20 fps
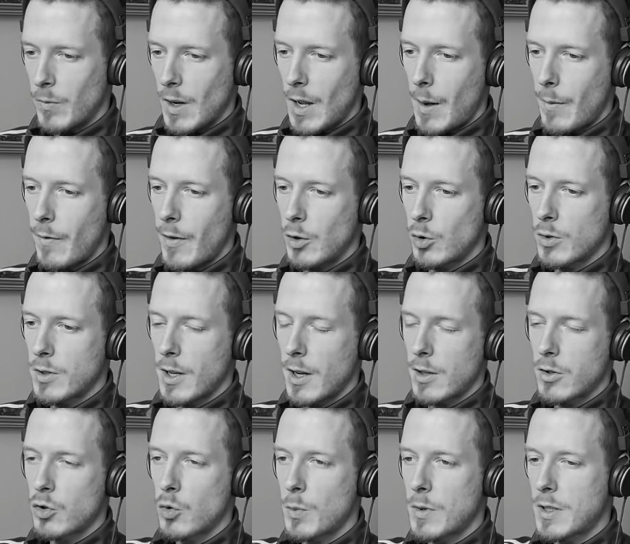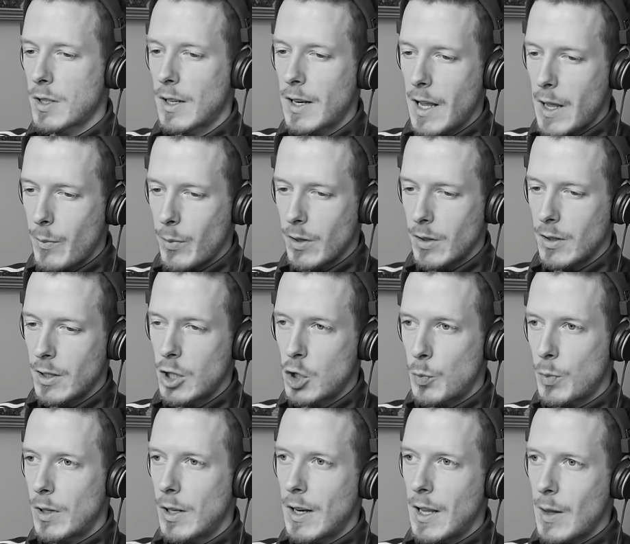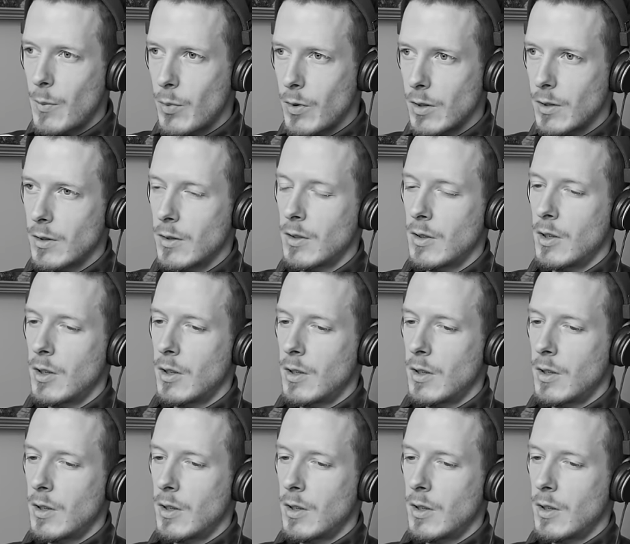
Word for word: Aber wenn du sagst, du bist Leben, ich bin Leben,